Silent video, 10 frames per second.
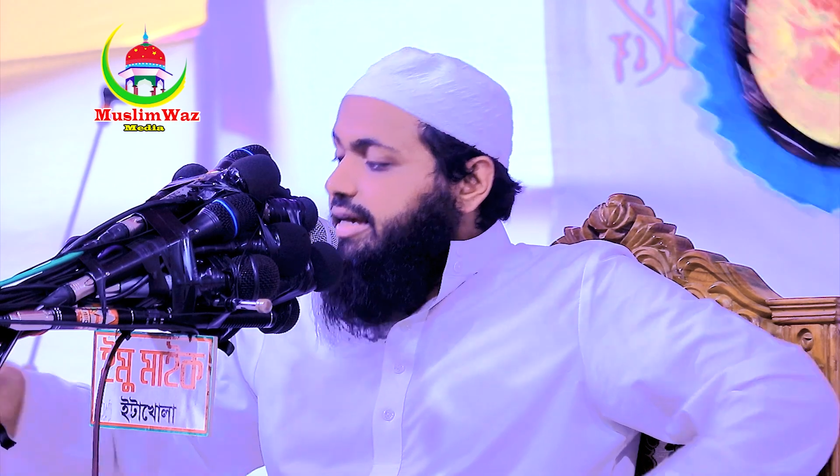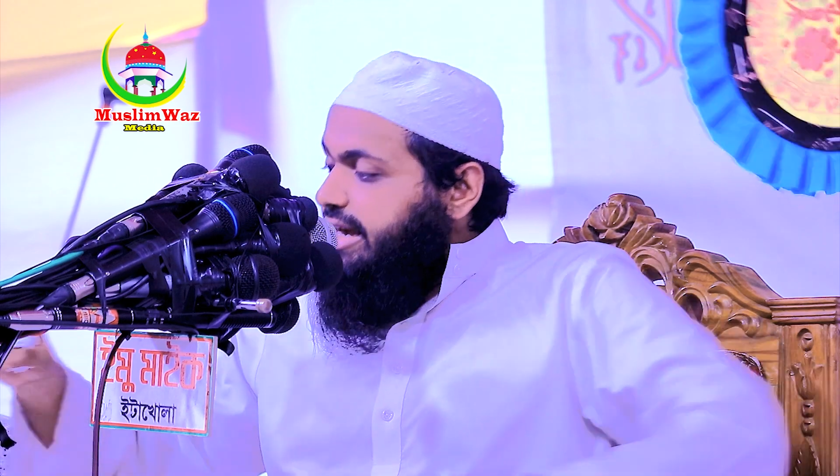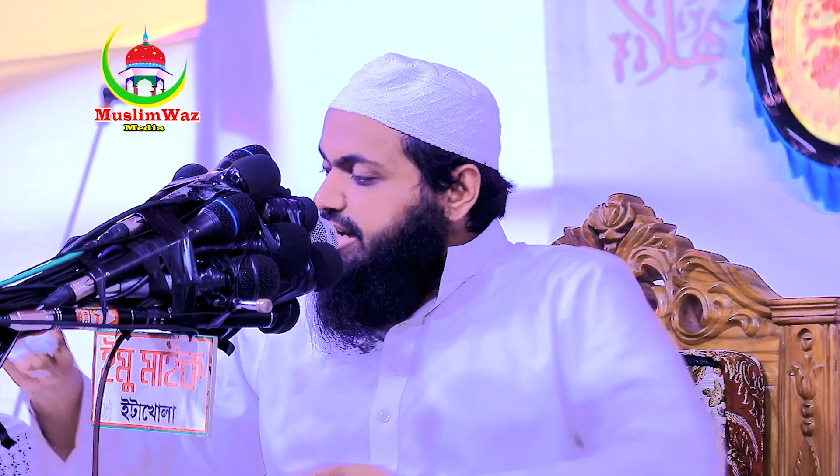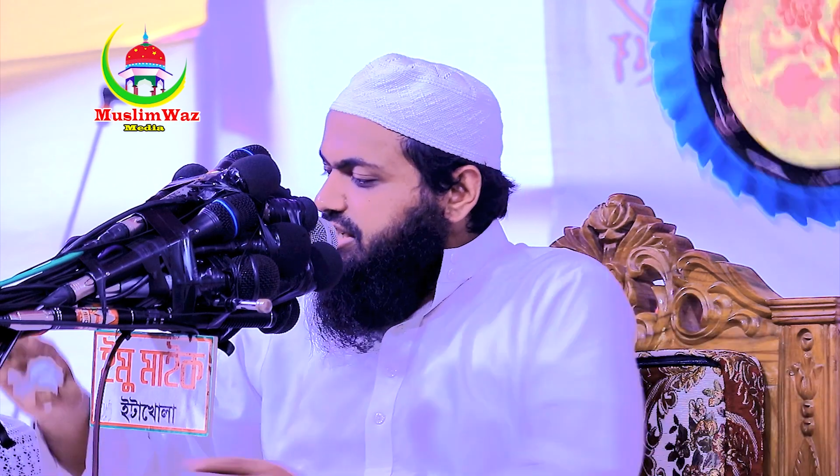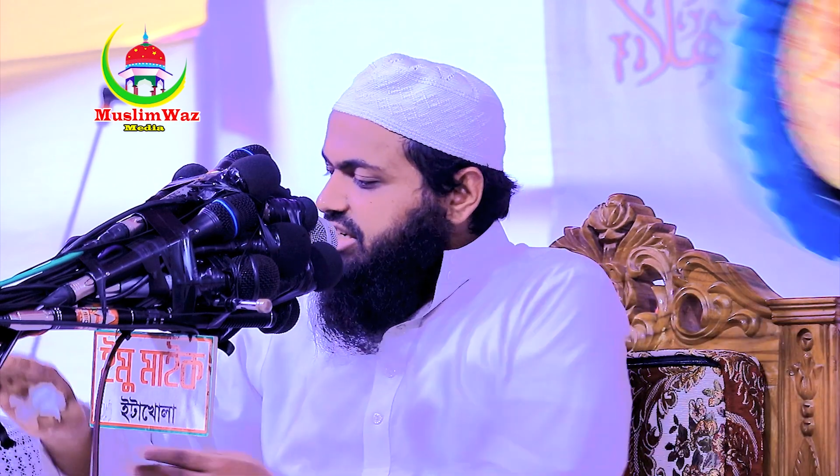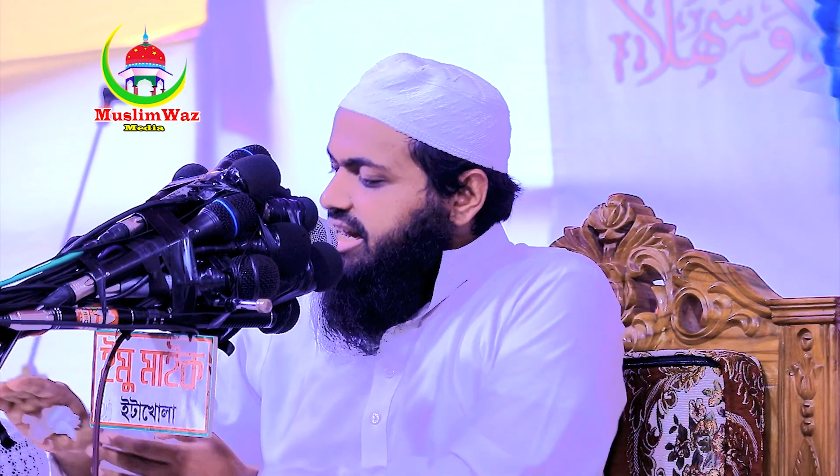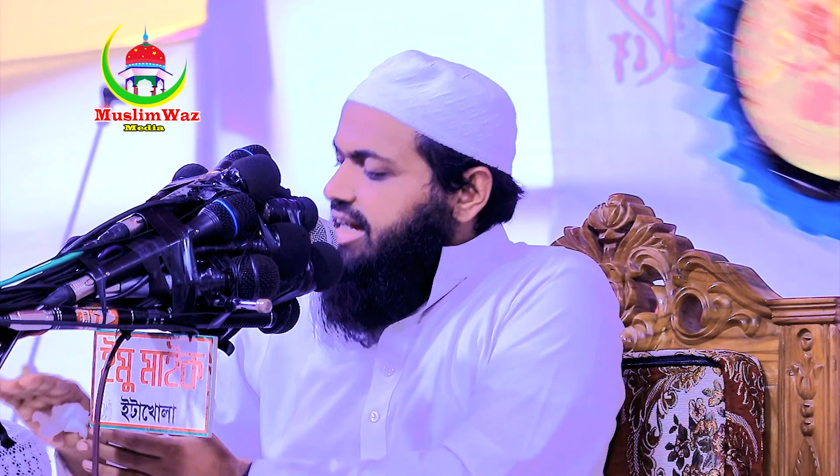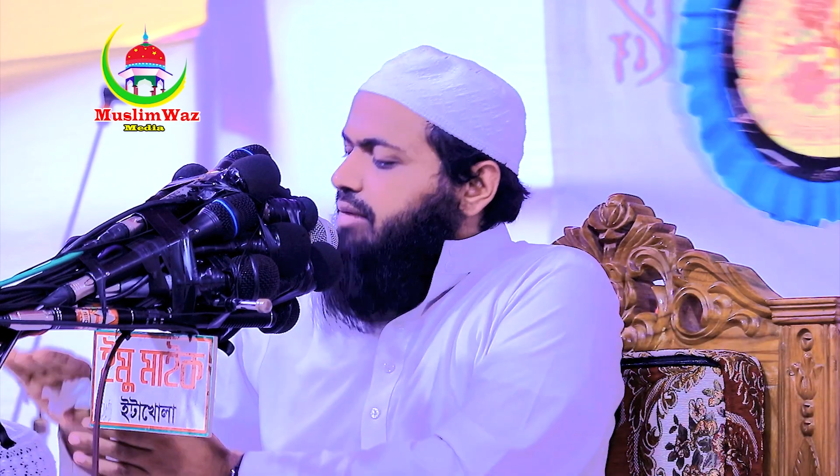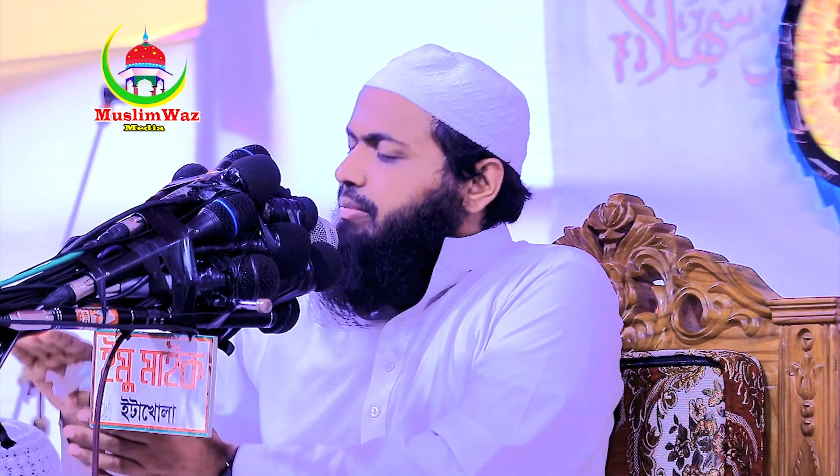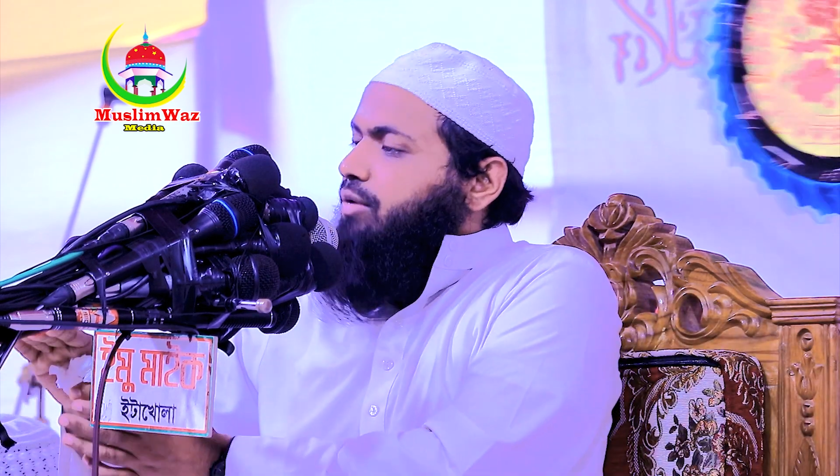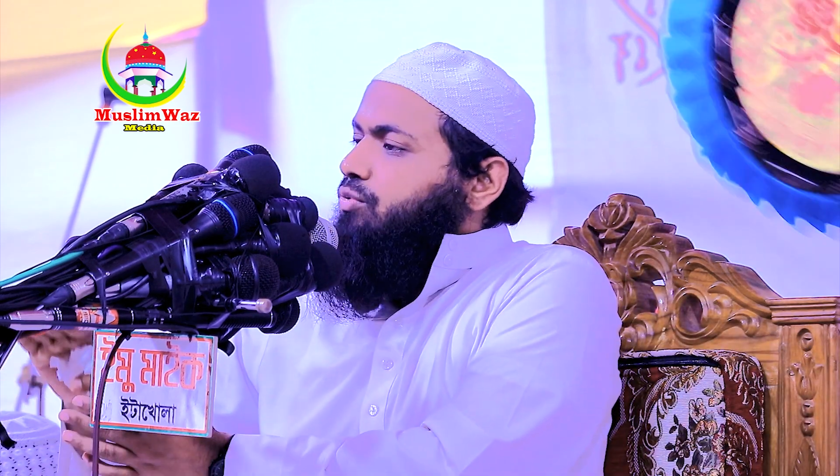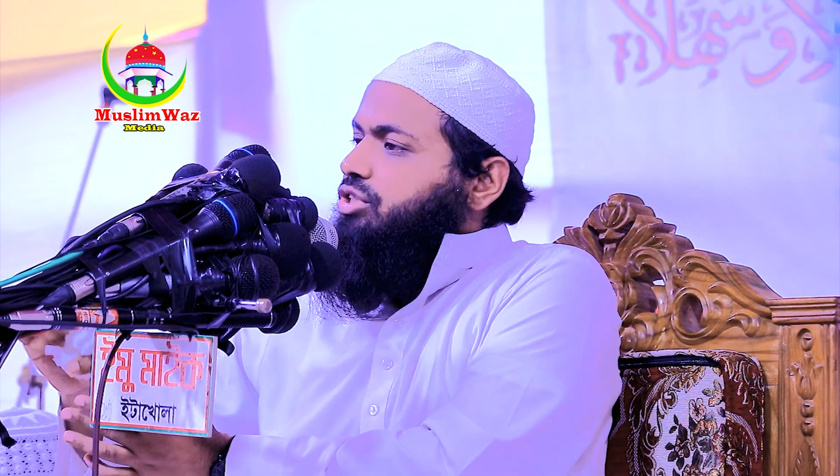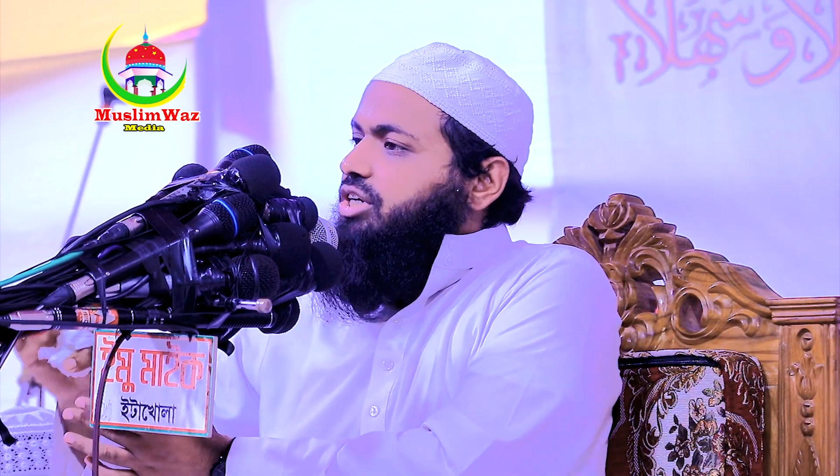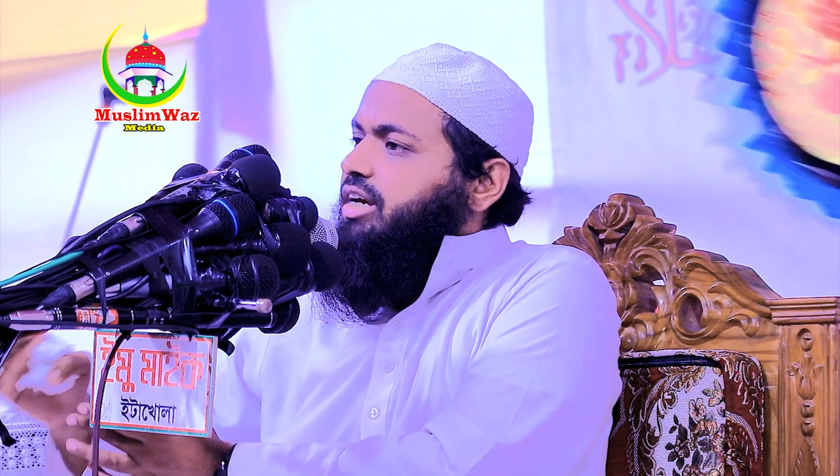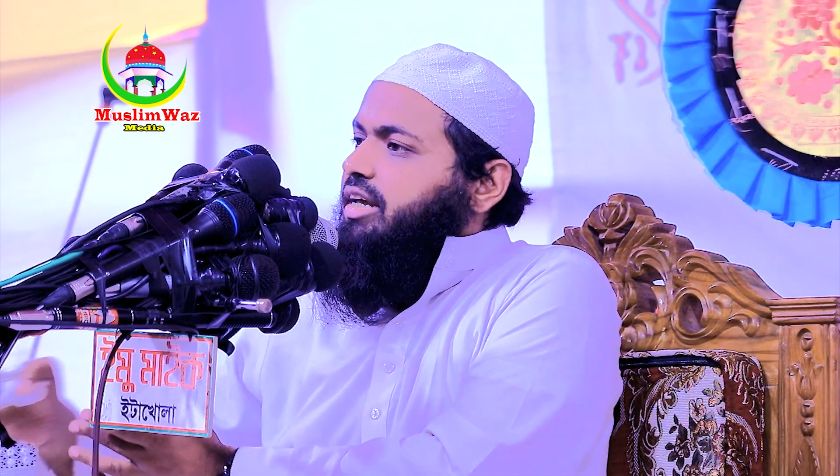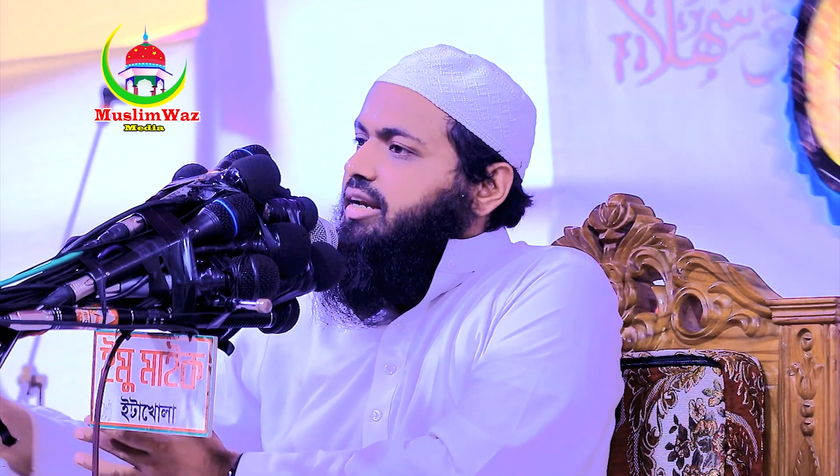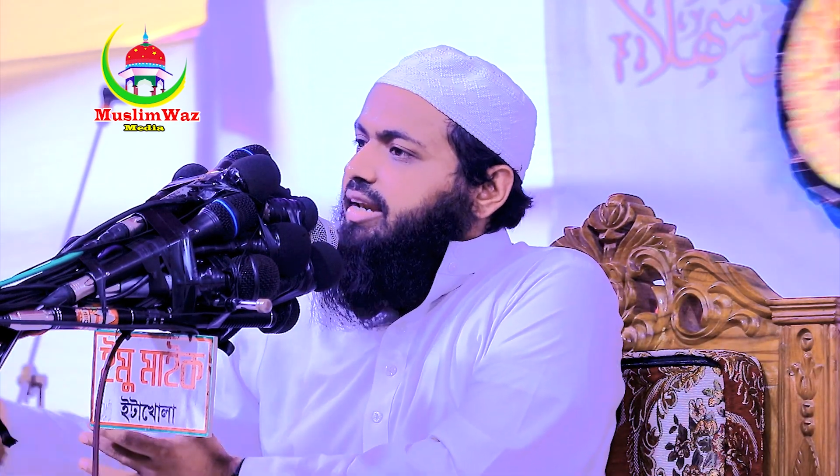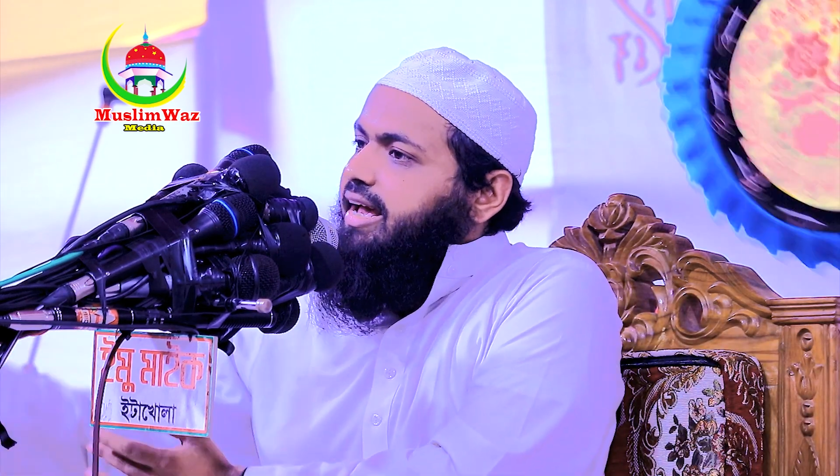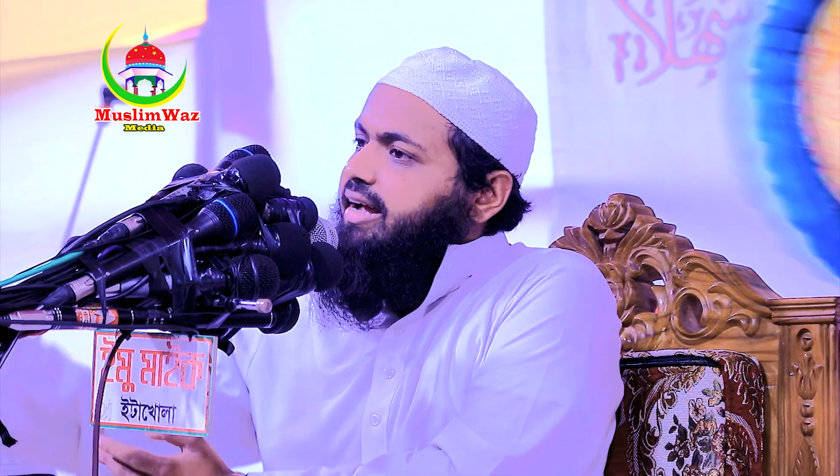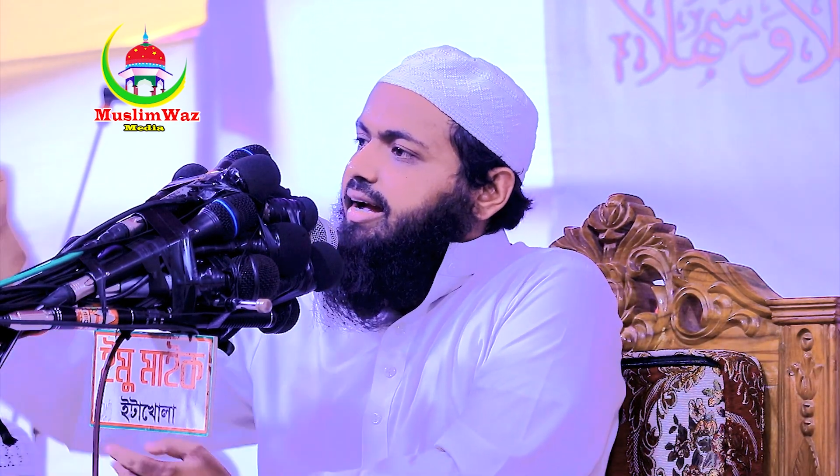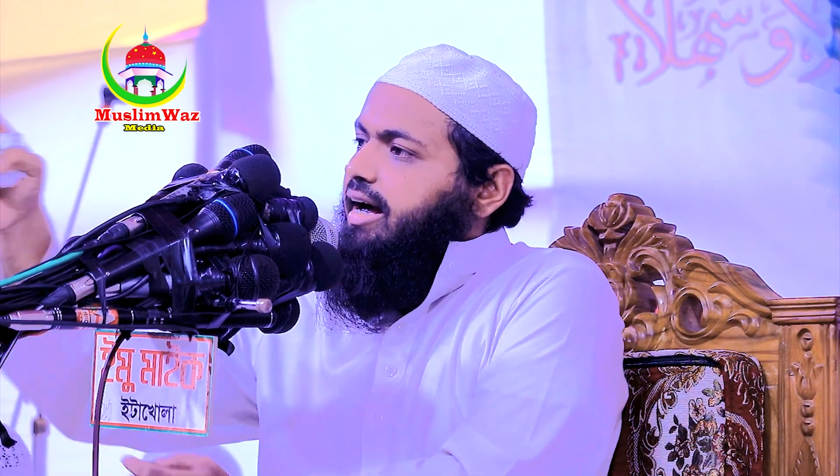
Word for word: হিংসা মানুষের নেক